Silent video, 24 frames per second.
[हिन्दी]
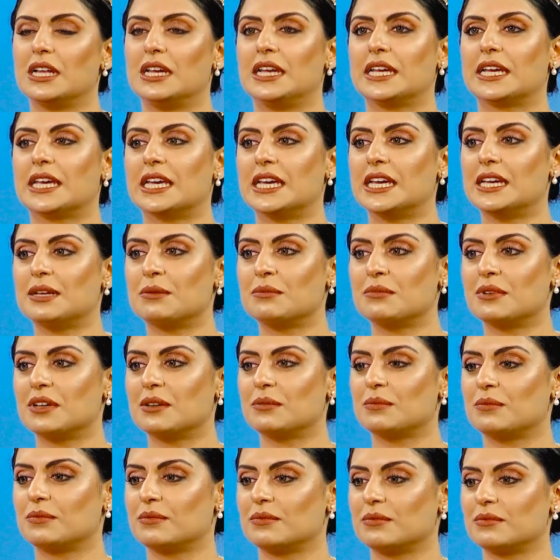लेकिन मैं
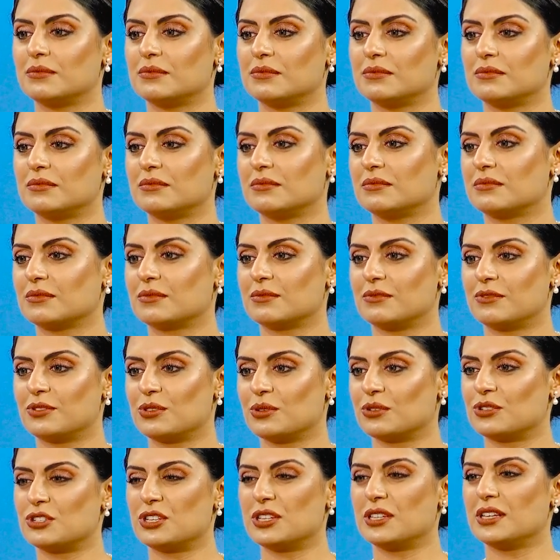
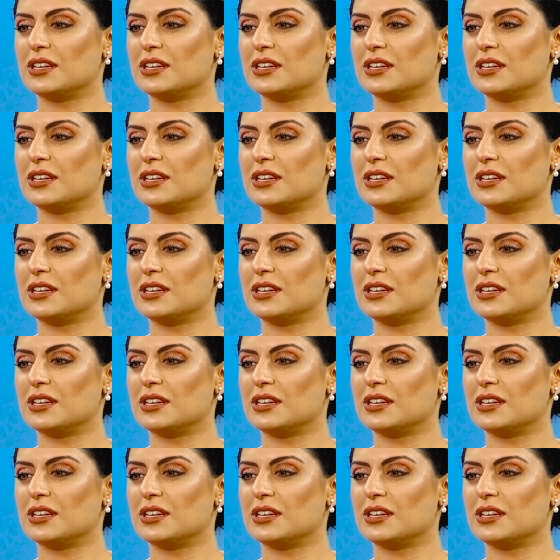सोच रही